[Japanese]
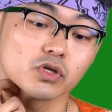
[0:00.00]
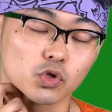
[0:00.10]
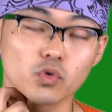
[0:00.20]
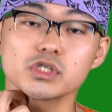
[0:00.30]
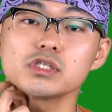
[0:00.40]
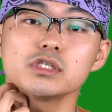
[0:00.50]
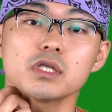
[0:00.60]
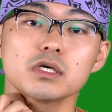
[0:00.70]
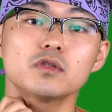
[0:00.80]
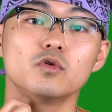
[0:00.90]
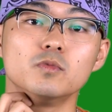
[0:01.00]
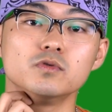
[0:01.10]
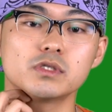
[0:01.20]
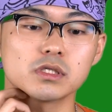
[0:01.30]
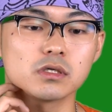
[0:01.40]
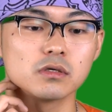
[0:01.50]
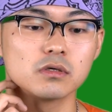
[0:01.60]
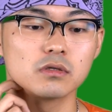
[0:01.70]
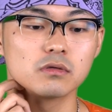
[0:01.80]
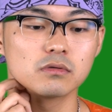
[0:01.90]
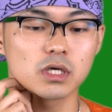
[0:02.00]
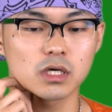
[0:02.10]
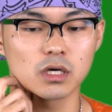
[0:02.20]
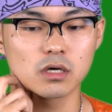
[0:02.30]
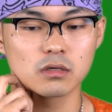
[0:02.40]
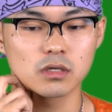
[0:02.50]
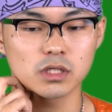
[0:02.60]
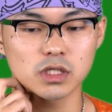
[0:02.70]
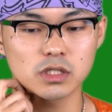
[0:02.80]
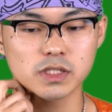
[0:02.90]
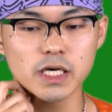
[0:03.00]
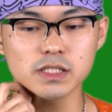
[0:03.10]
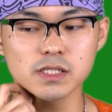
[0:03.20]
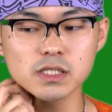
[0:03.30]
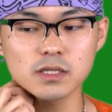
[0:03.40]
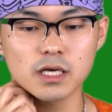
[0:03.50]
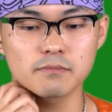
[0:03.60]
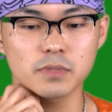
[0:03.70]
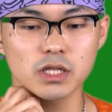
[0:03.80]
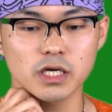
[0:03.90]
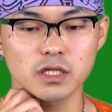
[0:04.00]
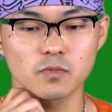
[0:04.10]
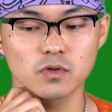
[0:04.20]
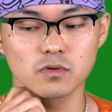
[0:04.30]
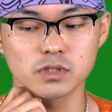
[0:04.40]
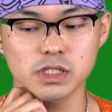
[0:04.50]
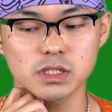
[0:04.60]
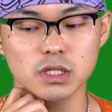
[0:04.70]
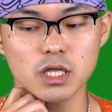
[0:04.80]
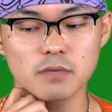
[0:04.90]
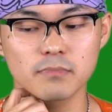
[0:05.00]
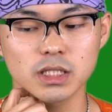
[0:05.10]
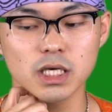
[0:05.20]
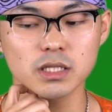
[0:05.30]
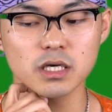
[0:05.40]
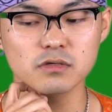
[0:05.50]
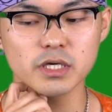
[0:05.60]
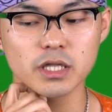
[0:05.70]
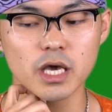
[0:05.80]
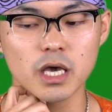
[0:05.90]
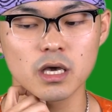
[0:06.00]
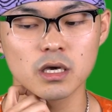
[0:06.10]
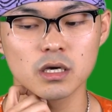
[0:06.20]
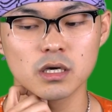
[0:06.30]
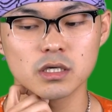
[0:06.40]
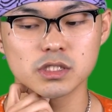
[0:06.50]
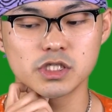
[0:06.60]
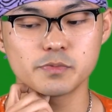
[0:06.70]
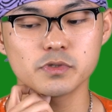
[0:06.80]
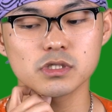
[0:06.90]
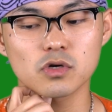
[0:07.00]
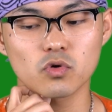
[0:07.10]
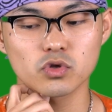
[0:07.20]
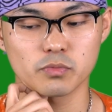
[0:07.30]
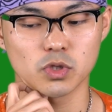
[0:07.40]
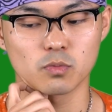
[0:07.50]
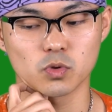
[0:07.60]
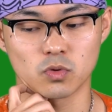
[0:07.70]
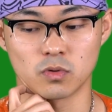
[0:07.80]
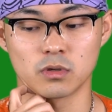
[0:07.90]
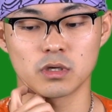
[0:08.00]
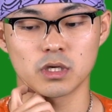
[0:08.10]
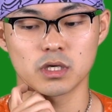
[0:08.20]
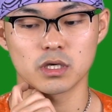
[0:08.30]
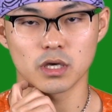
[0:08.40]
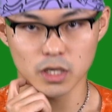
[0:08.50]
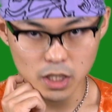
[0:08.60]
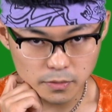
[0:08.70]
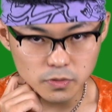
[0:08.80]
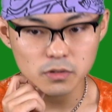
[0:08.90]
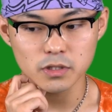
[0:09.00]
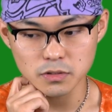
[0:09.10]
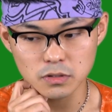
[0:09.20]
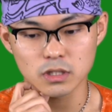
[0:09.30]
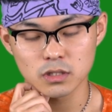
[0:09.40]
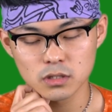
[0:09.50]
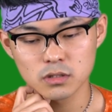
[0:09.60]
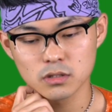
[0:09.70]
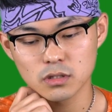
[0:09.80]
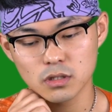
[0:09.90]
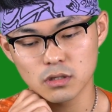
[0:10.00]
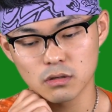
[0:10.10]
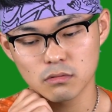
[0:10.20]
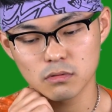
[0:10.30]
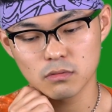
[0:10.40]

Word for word: 同時にいていいと思うしなんか最先端みたいなものを知って学んだ上で自分に好みのものを選ぶっていうかなんか